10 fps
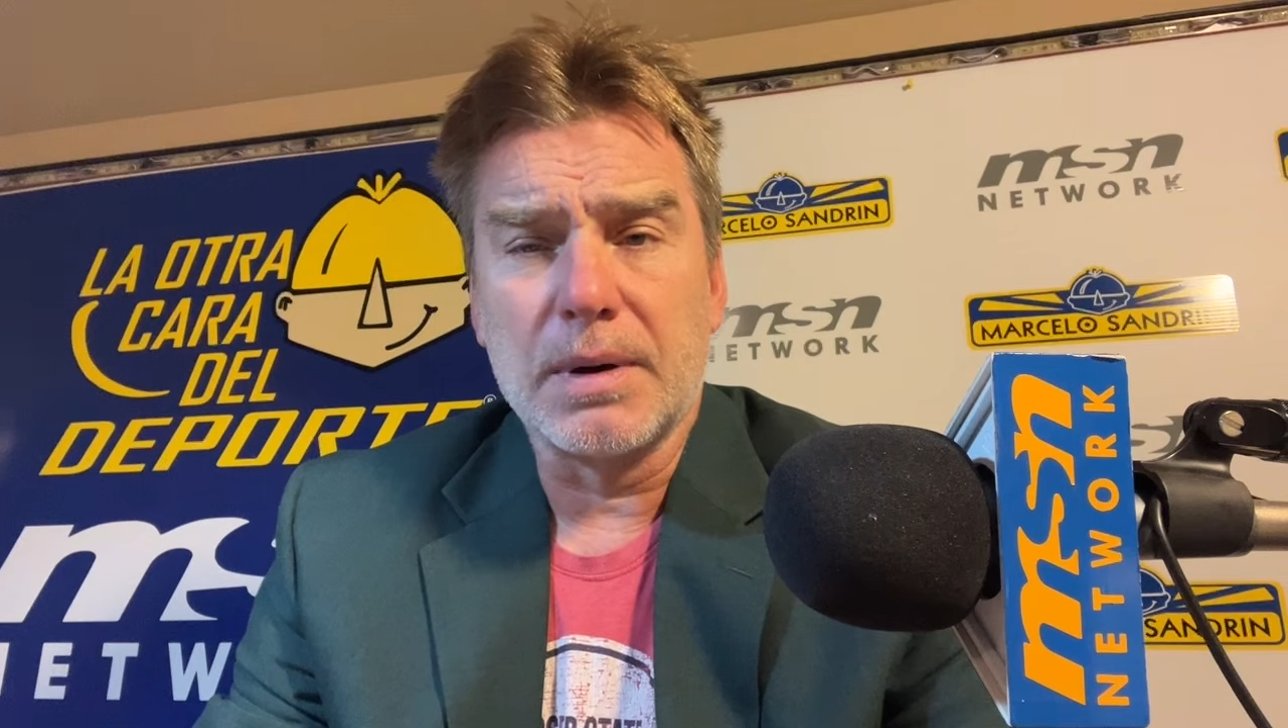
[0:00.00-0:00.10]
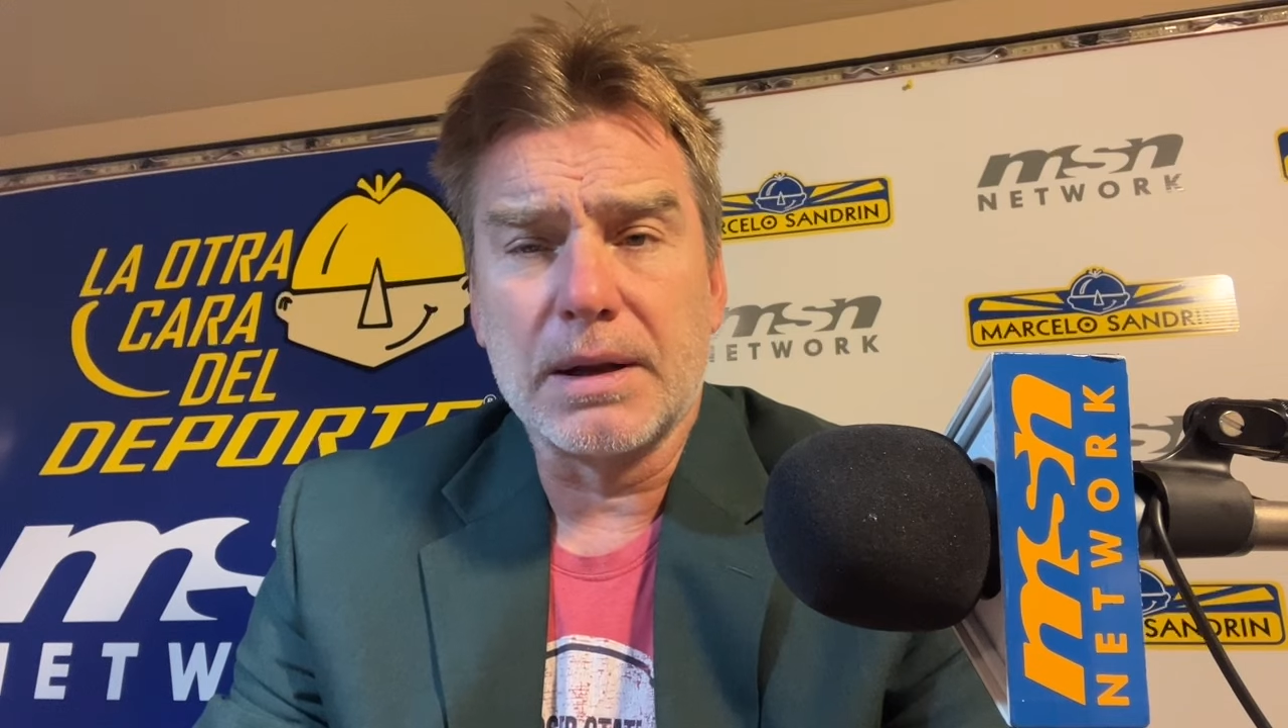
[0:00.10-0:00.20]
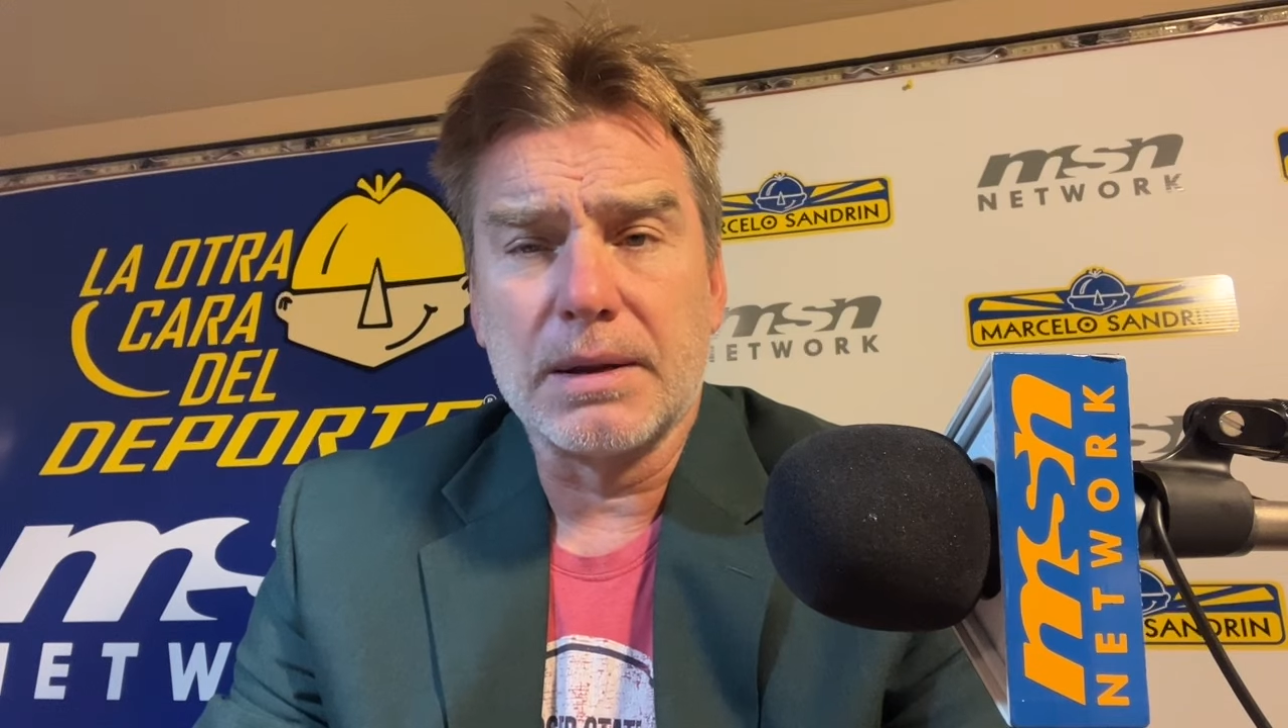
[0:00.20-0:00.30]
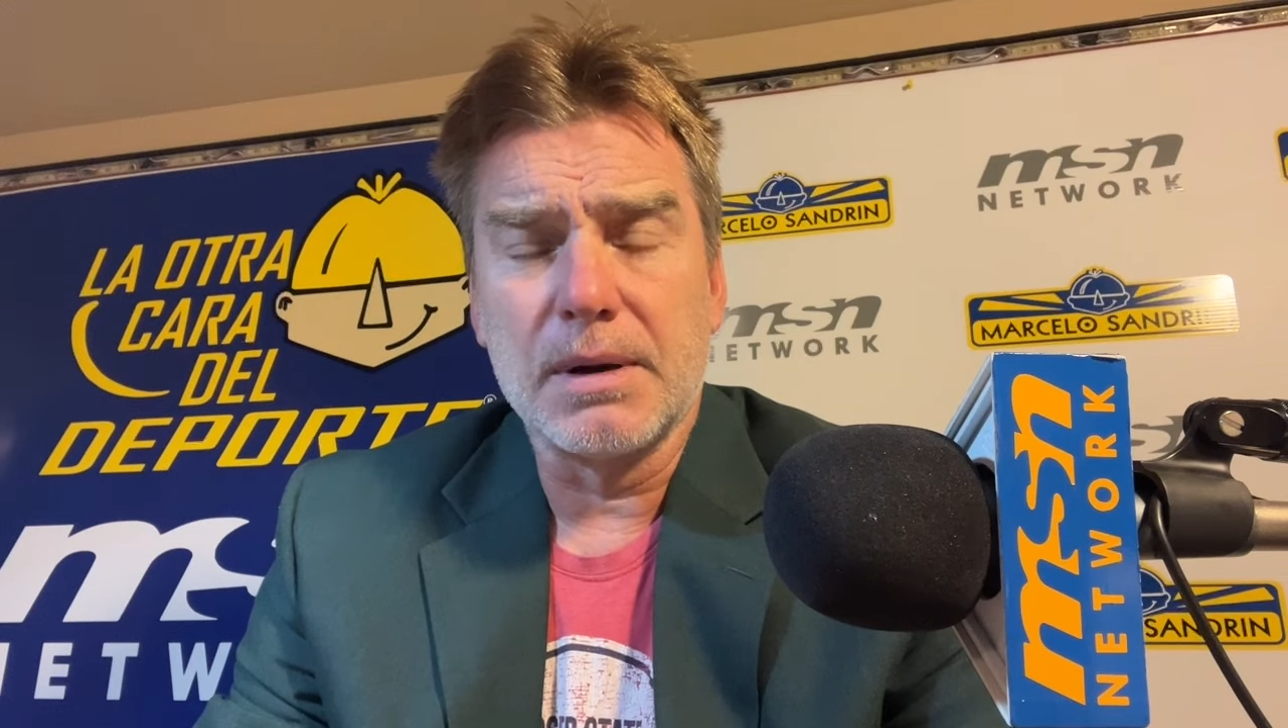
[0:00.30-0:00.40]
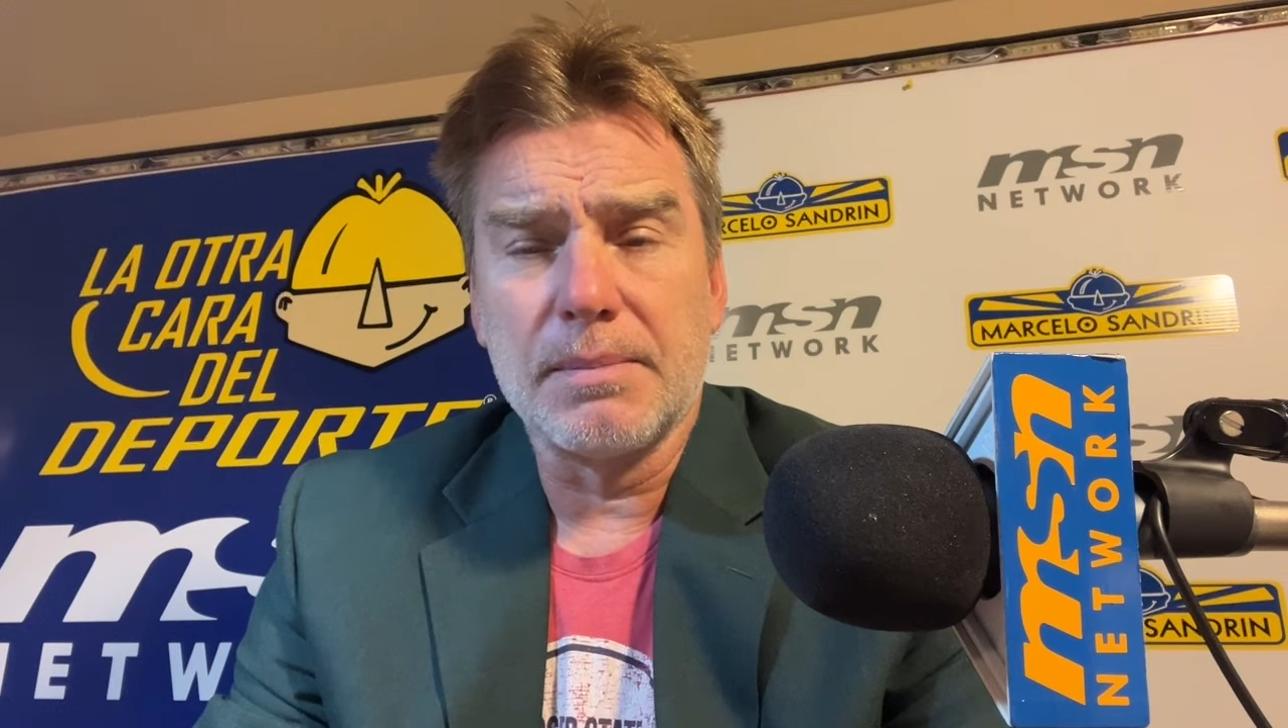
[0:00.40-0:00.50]
para
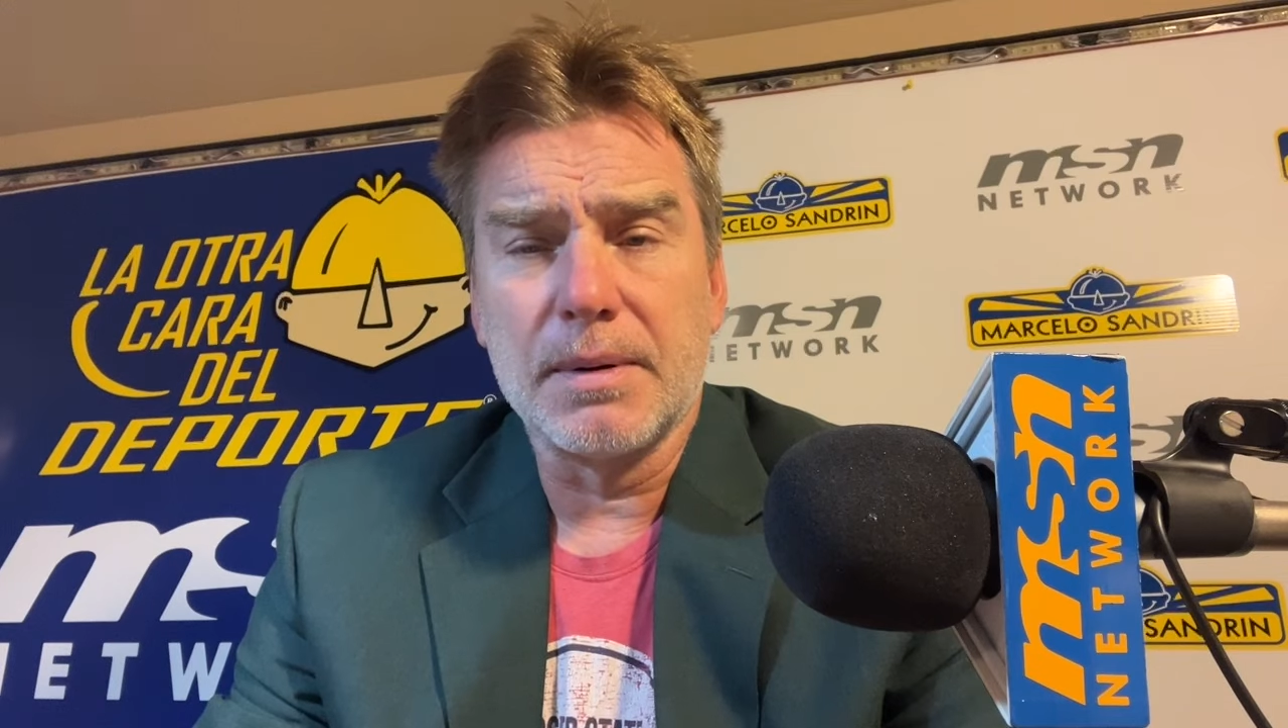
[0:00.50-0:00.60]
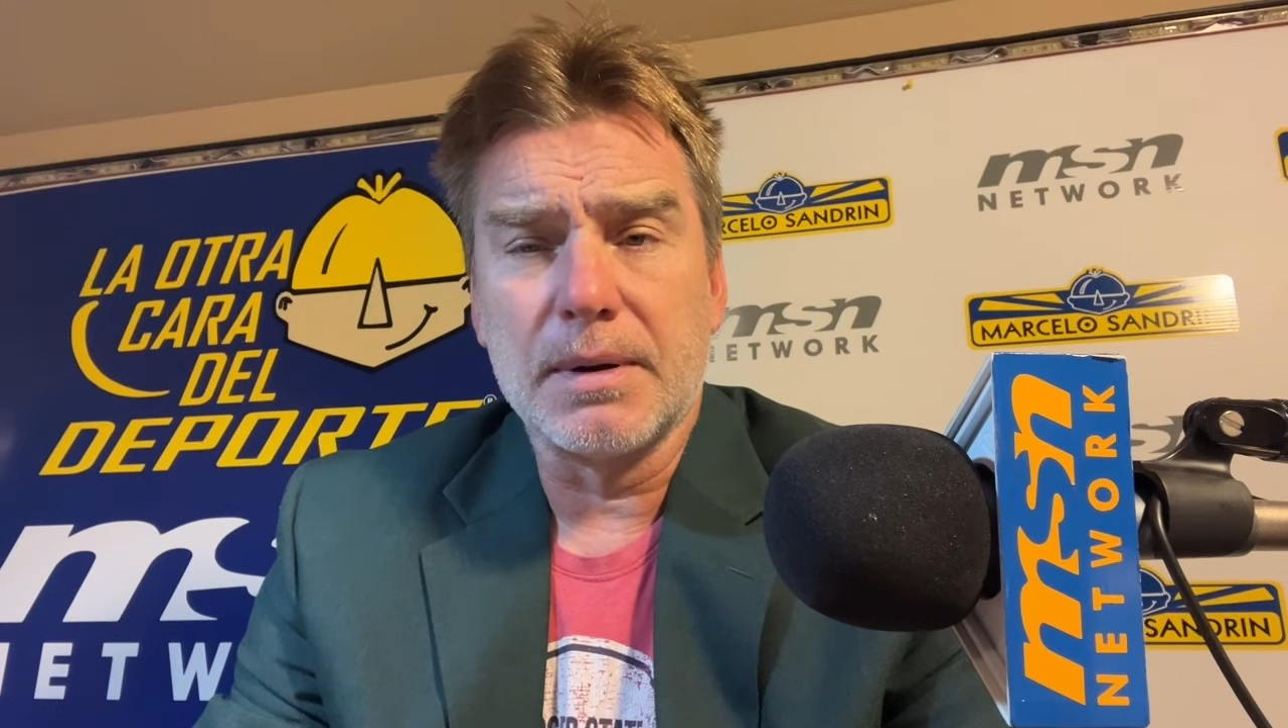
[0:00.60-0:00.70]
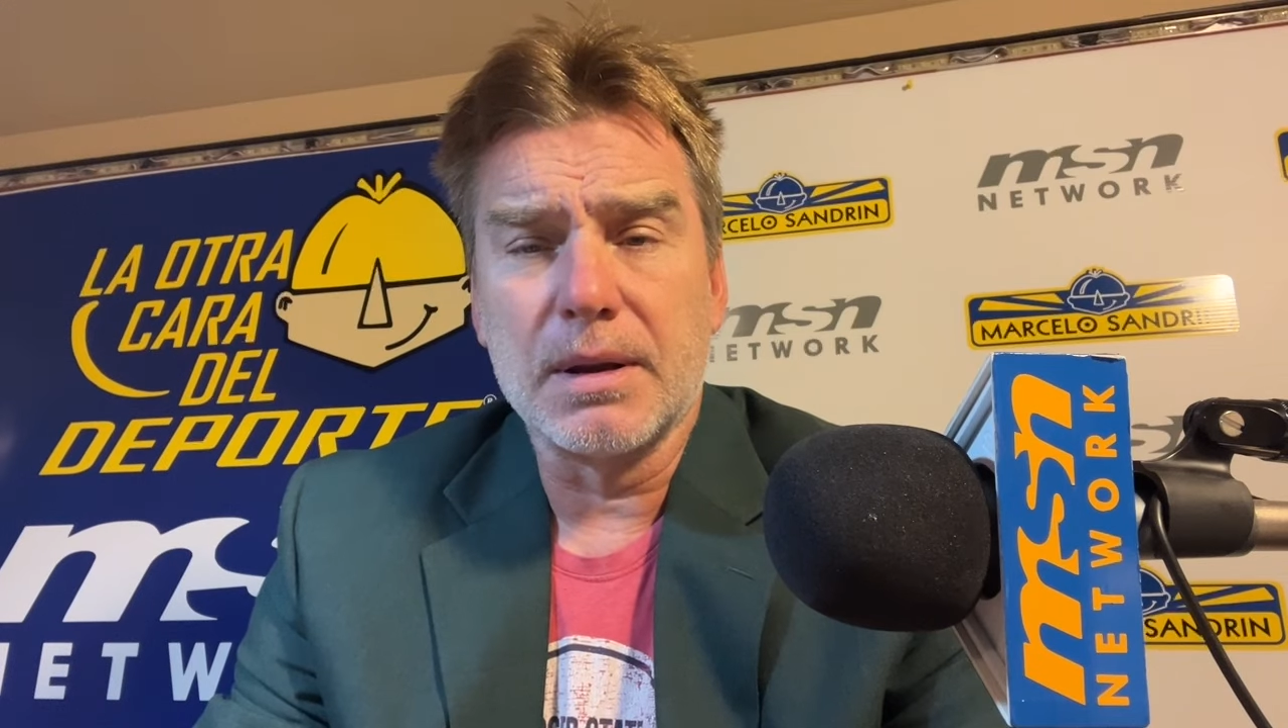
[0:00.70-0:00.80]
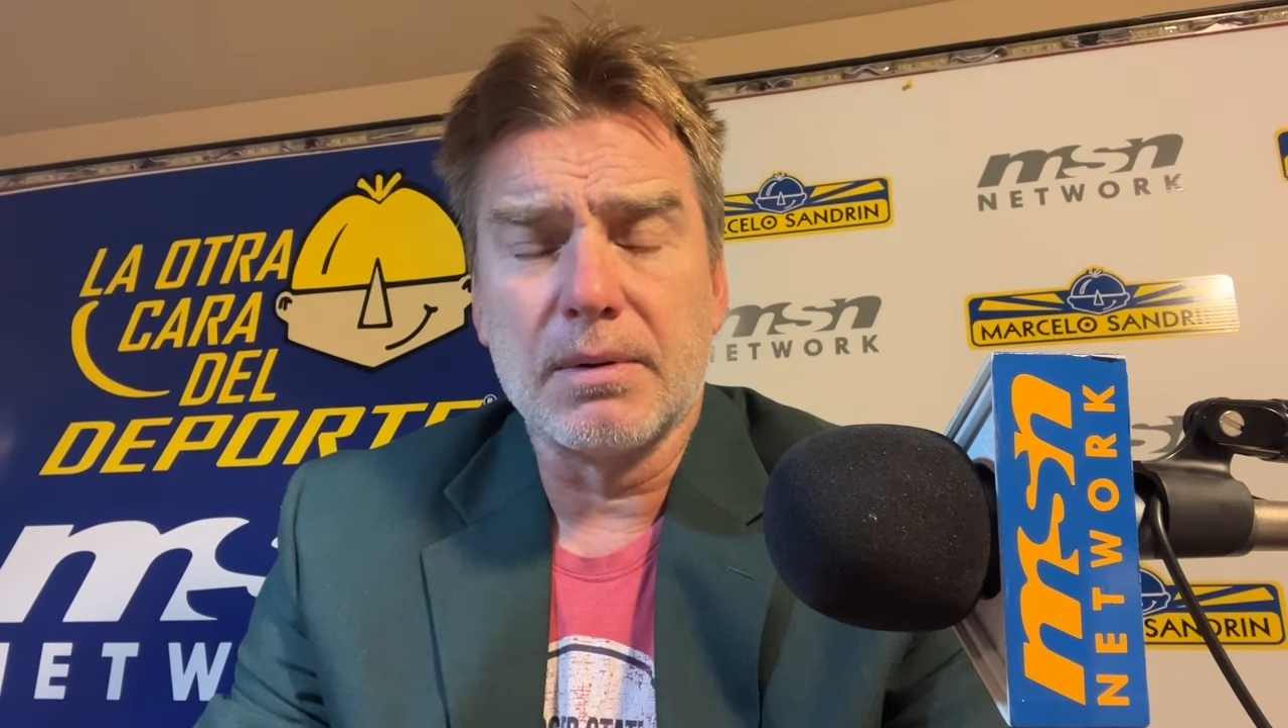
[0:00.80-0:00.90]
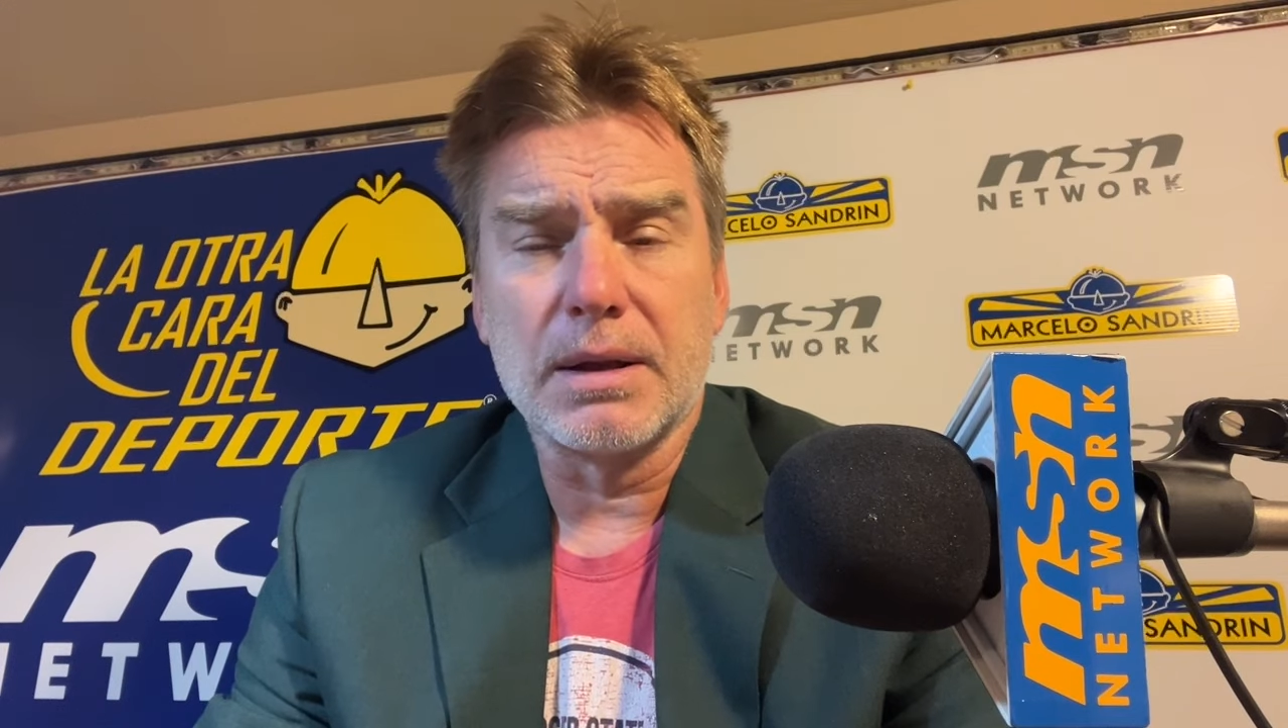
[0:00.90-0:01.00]
que termine el primer tiempo,